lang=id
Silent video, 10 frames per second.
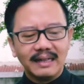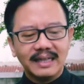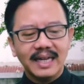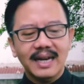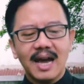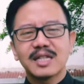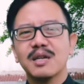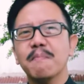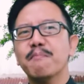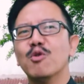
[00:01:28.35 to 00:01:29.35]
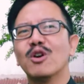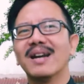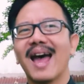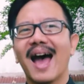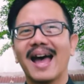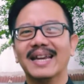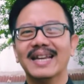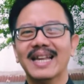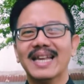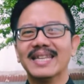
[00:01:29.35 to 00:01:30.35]
ketidaksempurnaan
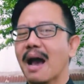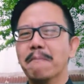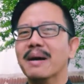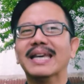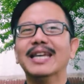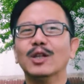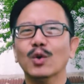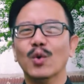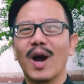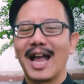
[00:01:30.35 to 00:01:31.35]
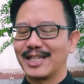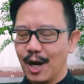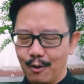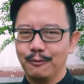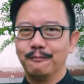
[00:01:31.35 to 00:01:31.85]
yang begitu kacau.